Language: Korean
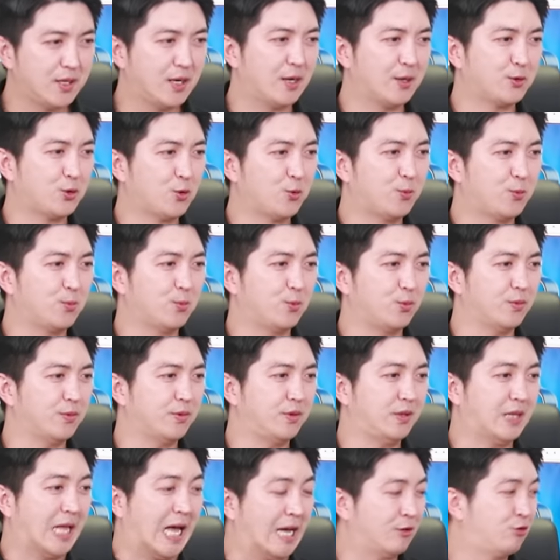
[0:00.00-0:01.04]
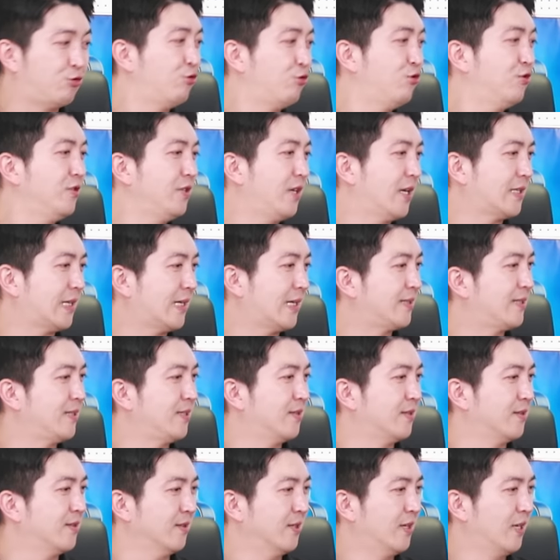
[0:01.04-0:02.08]
좀 나주는 게
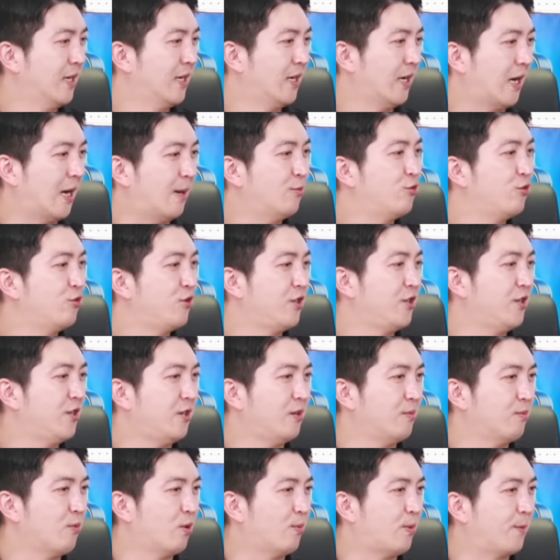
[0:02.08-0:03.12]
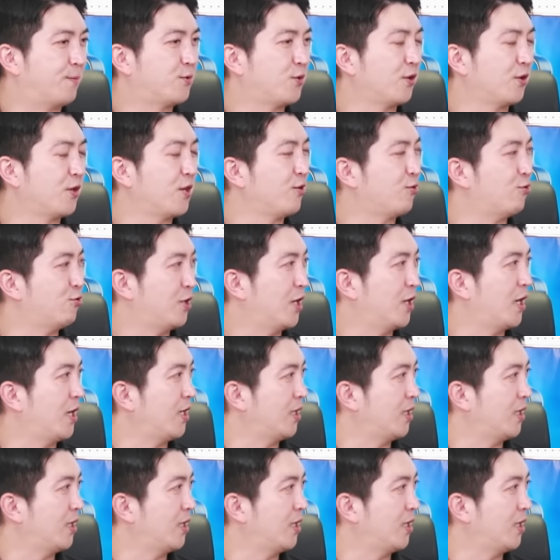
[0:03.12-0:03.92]
사실은 아무리 뭐 법적인 규제가 있다